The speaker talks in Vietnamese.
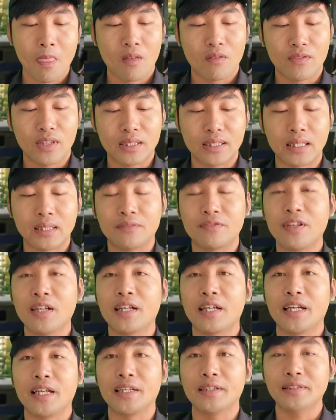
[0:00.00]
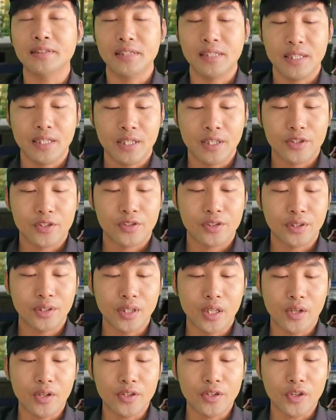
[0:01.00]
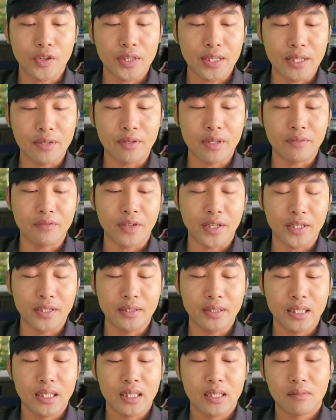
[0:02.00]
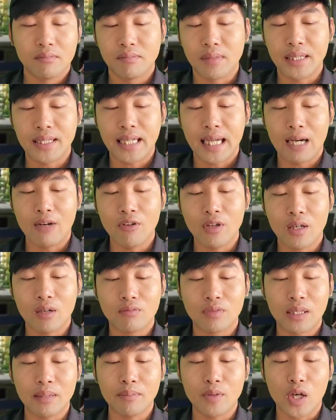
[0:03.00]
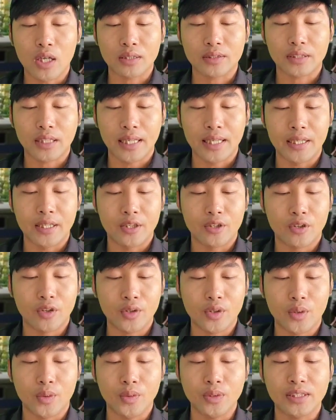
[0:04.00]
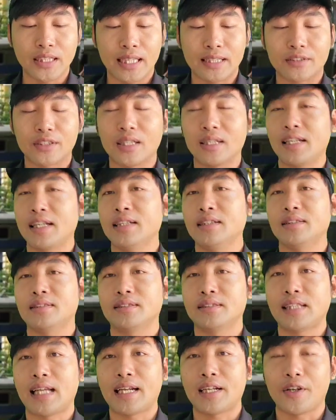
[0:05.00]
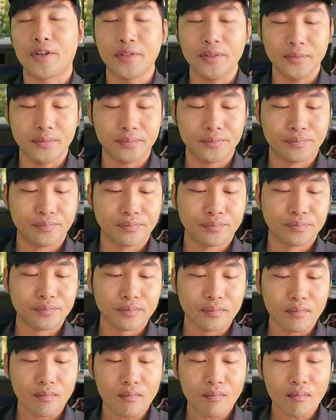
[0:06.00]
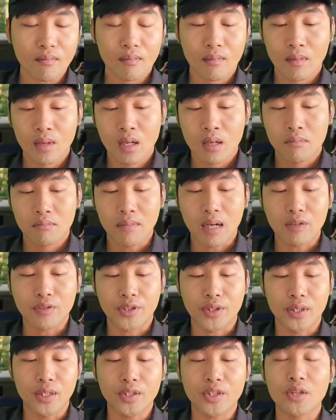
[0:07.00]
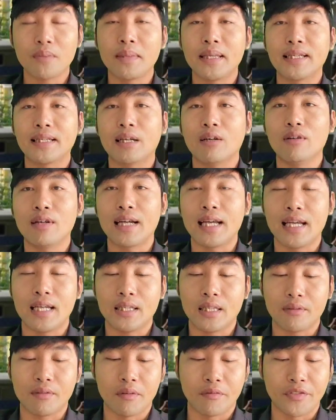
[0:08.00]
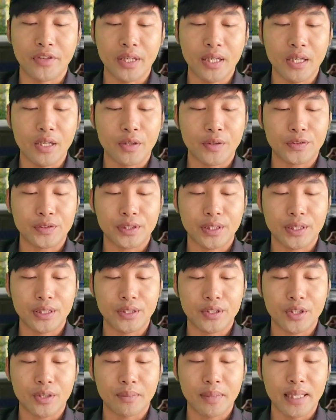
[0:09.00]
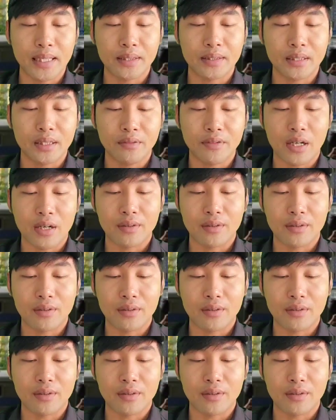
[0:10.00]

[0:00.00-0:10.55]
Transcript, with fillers: và từng phát hiện sửa lỗi cho nhiều đơn vị bị cáo không chiếm đoạt tiền của chủ sàn Teret càng nói bào chữa cho bị cáo Khang thì phía luật sư cho biết dựa vào